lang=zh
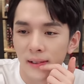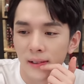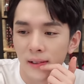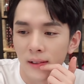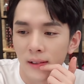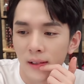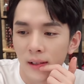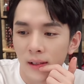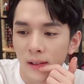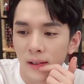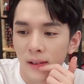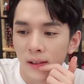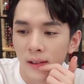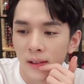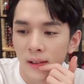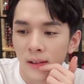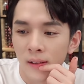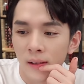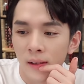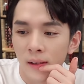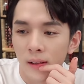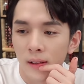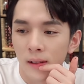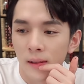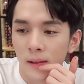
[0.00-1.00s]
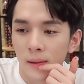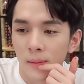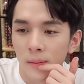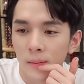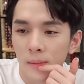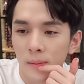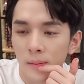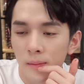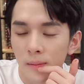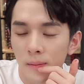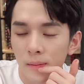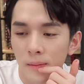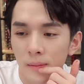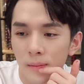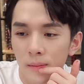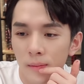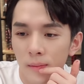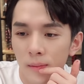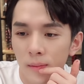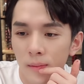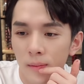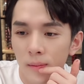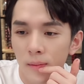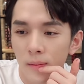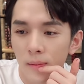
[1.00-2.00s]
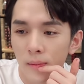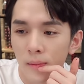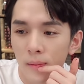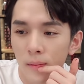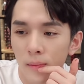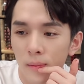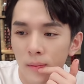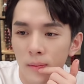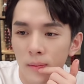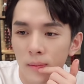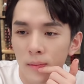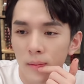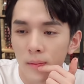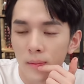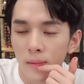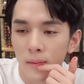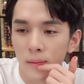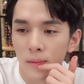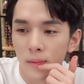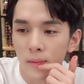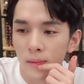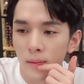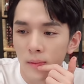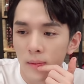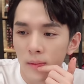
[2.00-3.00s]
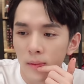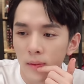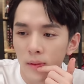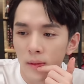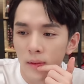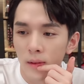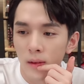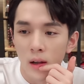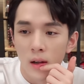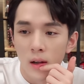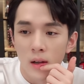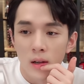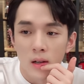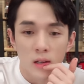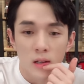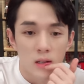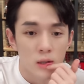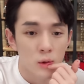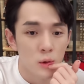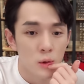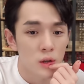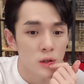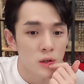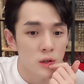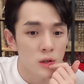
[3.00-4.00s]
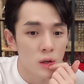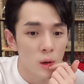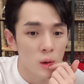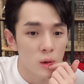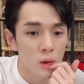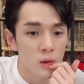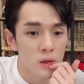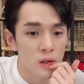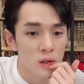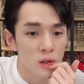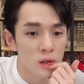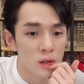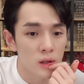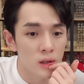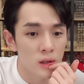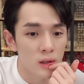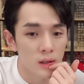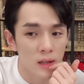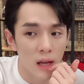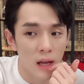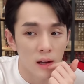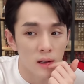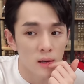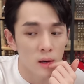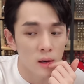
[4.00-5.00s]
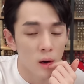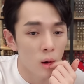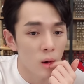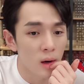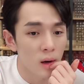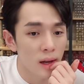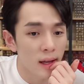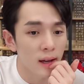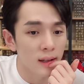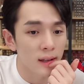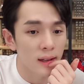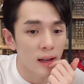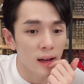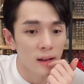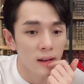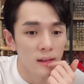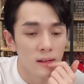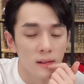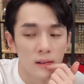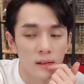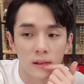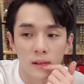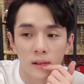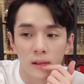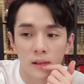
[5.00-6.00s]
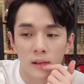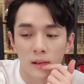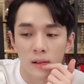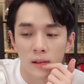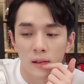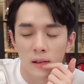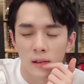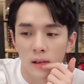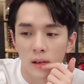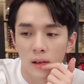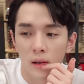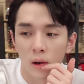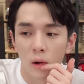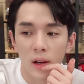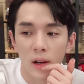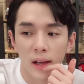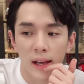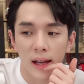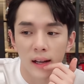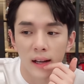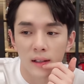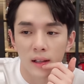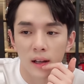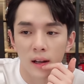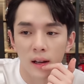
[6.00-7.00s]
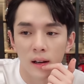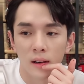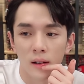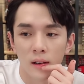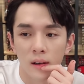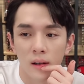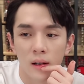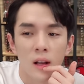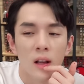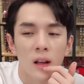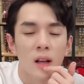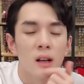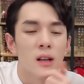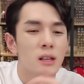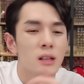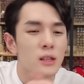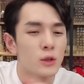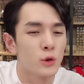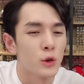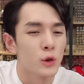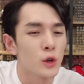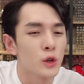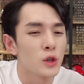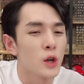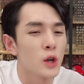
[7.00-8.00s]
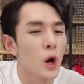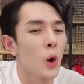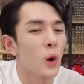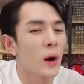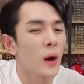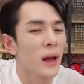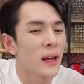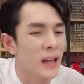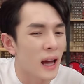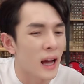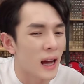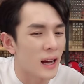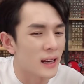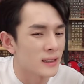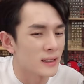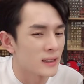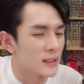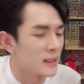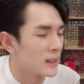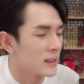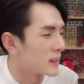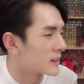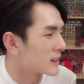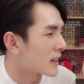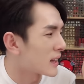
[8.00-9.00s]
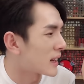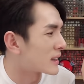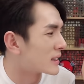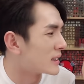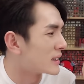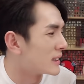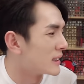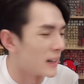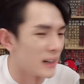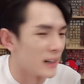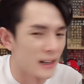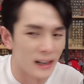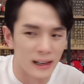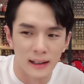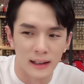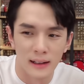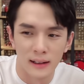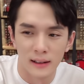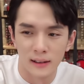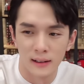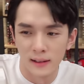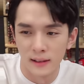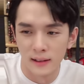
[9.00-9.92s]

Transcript: Bobbi Brown 不是，这个植村秀是吗？植村秀是雅欧莱雅的。植村秀是欧莱雅的。植村秀是欧莱雅的大哥。啊，